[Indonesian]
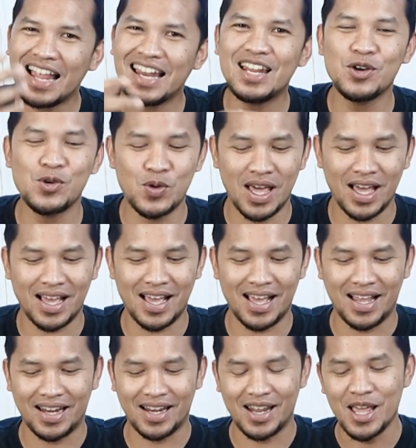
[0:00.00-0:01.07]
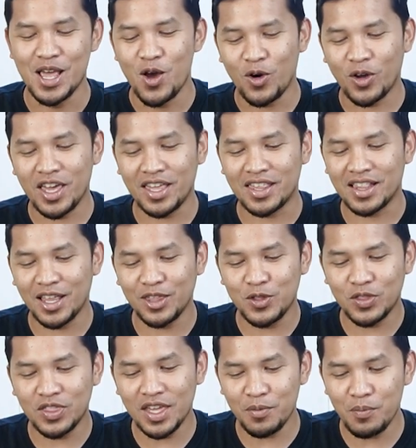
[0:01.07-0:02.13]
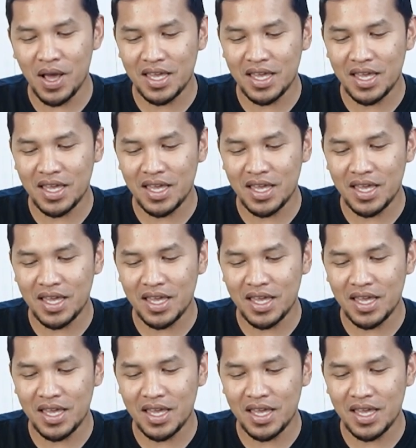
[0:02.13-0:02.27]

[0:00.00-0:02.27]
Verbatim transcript: Anda gunakan. Oke, selanjutnya